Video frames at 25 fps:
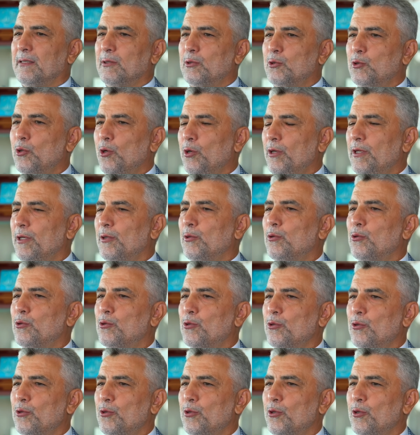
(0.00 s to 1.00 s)
Şöyle
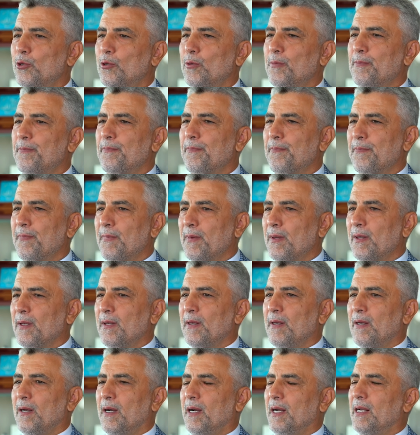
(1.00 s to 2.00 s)
düşünüyorum,
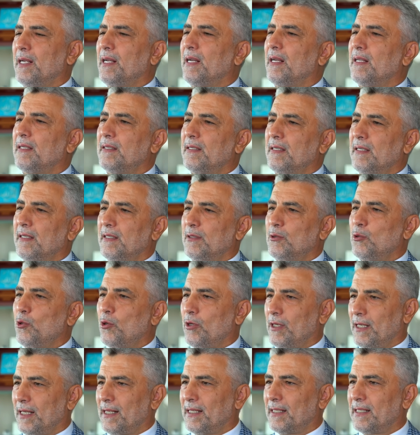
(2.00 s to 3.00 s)
hayata
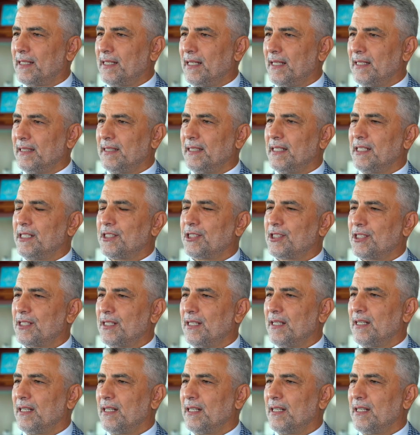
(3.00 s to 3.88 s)
çok erken yaşta